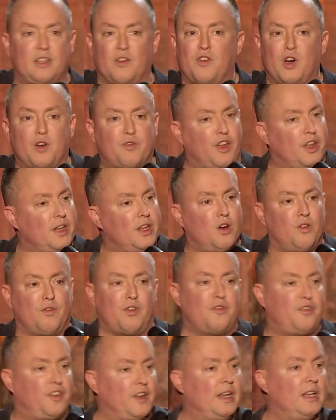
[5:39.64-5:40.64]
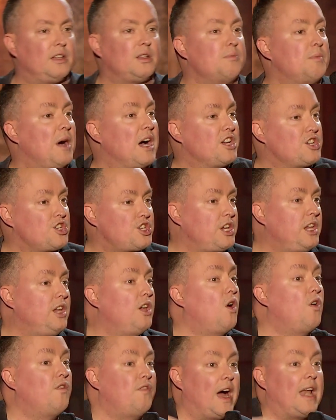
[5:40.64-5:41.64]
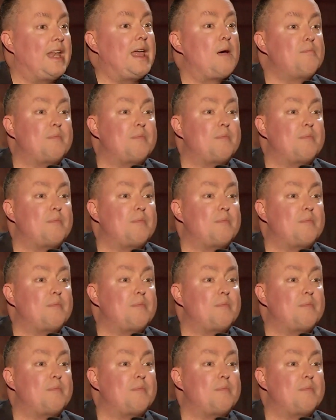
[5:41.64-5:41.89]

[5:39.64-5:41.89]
elle va revenir, on va finir de manger, on va aller à la